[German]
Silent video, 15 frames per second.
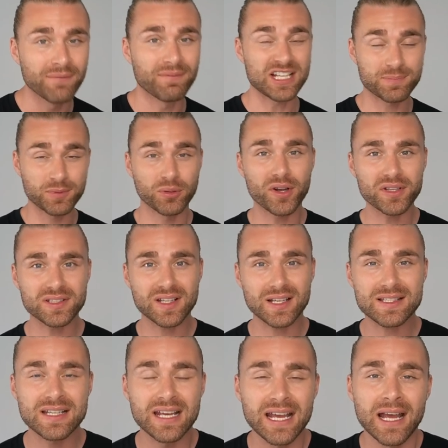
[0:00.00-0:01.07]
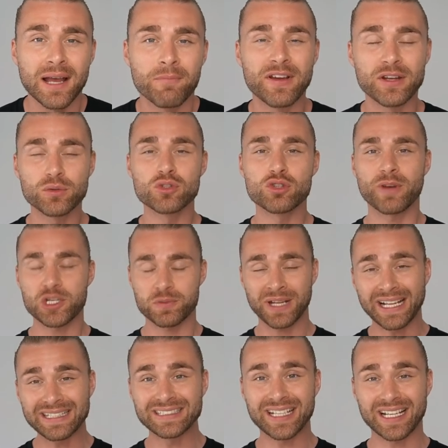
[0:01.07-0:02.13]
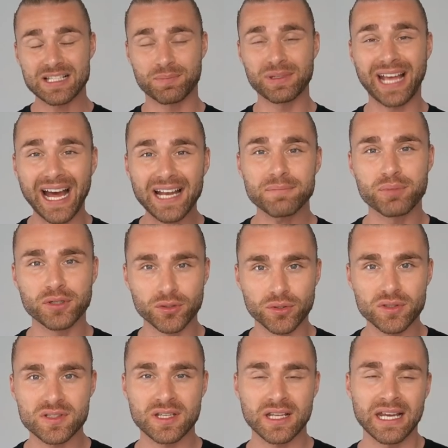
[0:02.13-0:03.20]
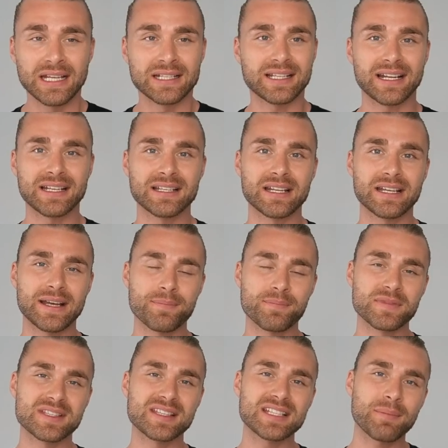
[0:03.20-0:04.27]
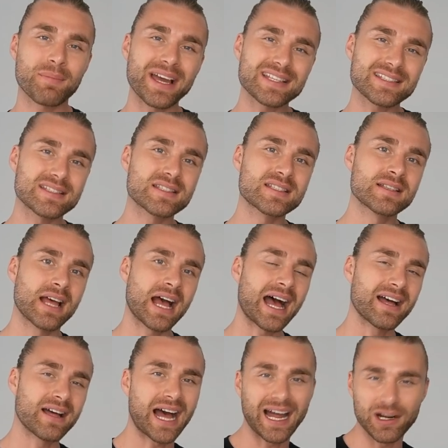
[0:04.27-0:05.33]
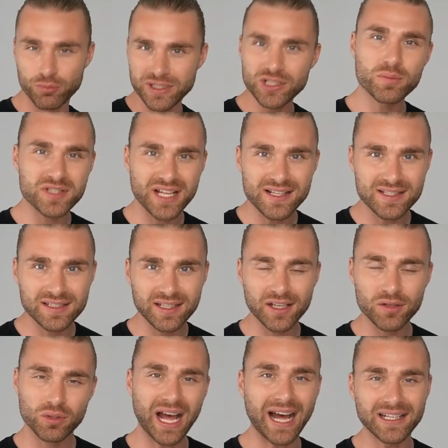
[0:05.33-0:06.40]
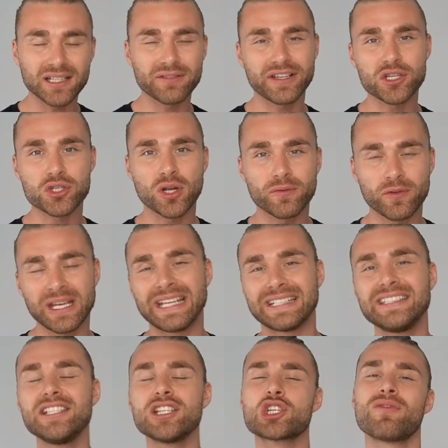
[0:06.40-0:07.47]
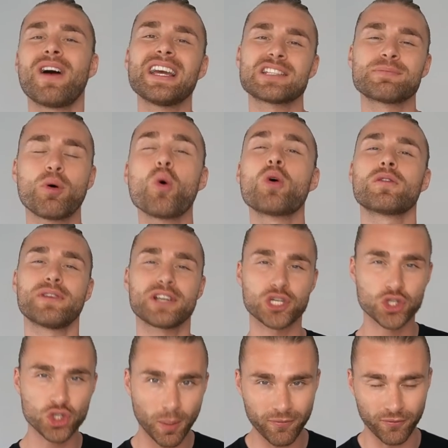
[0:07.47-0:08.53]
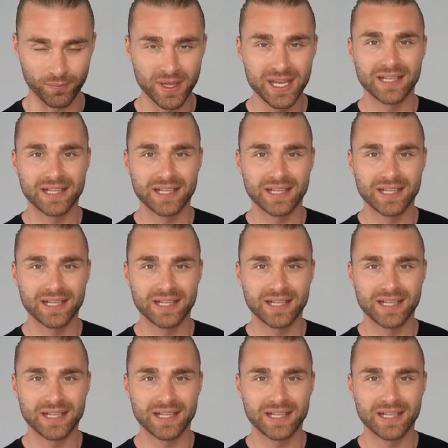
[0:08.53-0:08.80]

Was bedeutet das? Wenn du zum Beispiel einen Antitranspirant benutzt, dann ähm, sind da meistens Aluminiumsalze drin oder andere Wirkstoffe, die die Schweißporen verstopfen.